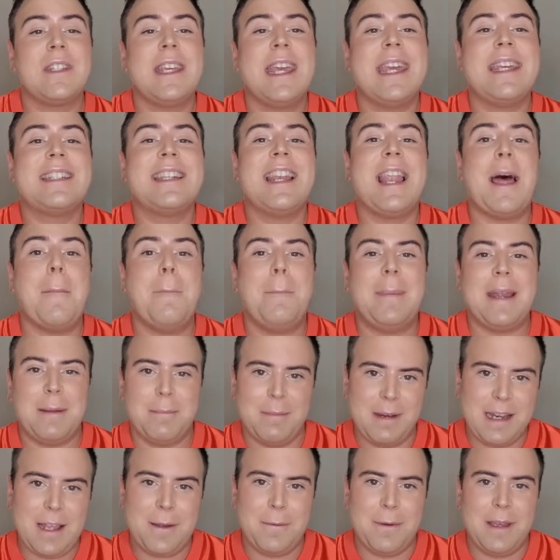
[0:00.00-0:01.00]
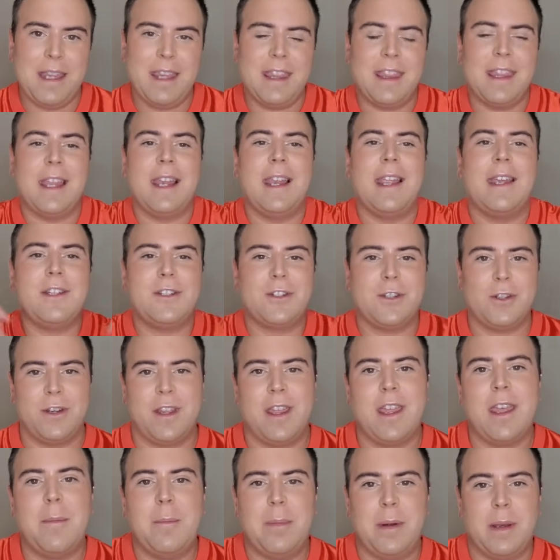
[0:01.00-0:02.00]
Es la primera vez en la historia
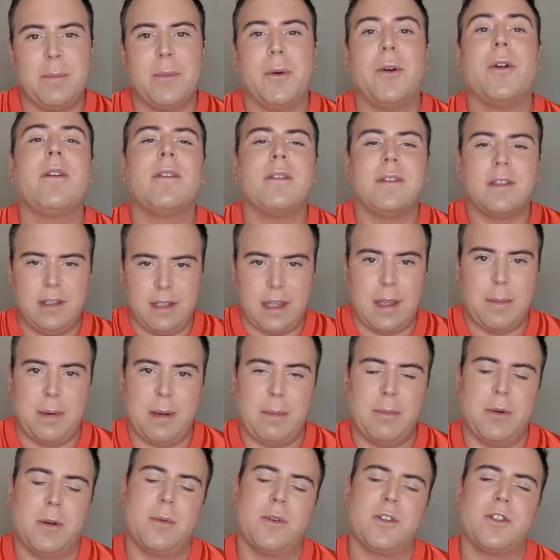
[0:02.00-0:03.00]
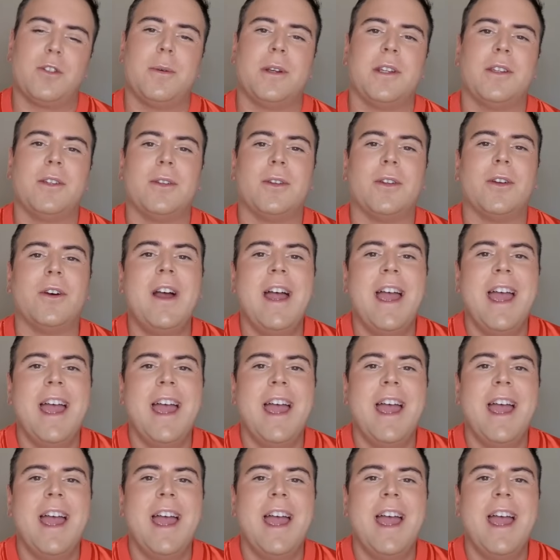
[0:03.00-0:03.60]
de Primor y de Primorbox, sobre todo